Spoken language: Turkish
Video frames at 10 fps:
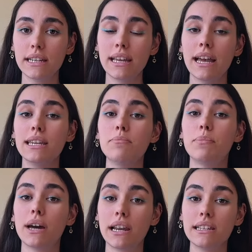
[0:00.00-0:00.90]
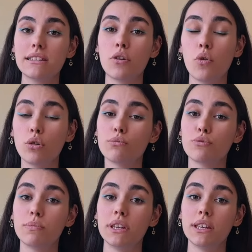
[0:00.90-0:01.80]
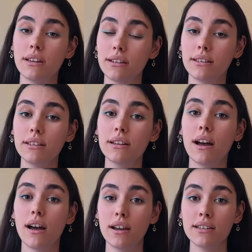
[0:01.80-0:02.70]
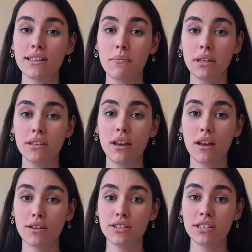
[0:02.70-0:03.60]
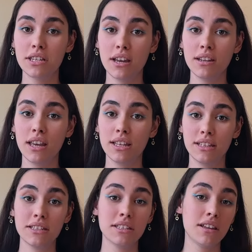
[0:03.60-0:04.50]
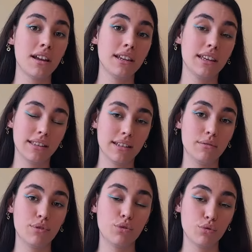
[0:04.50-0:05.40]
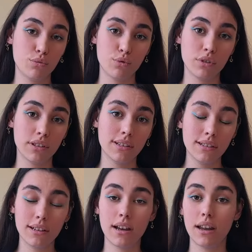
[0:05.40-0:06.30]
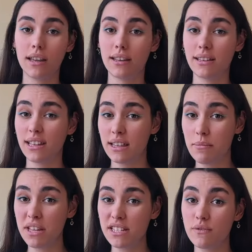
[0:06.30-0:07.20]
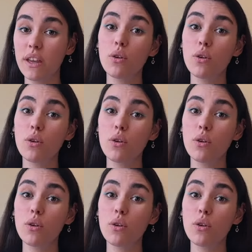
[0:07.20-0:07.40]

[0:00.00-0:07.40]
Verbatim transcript: yani paralize olmuş bir yaratık aynı zamanda aciz yani etkisiz hale getirilmiş durumundadır. Hareket edemez ve